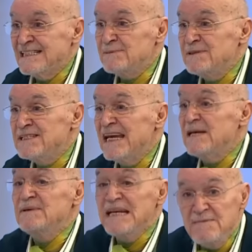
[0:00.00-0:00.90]
hiçbir
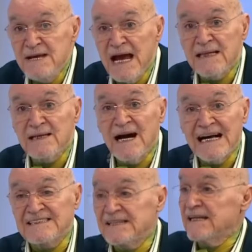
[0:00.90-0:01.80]
şey bilmeyen,
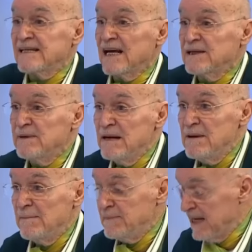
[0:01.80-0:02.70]
Galatasaray'ı
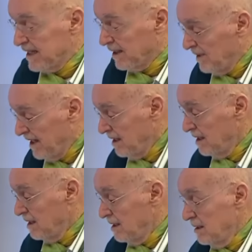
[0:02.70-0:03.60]
bilmeyen bir
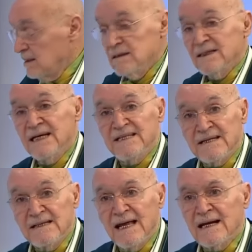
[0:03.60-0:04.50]
adamı
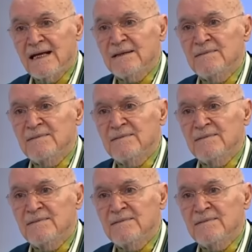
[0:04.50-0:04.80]
getirdiler.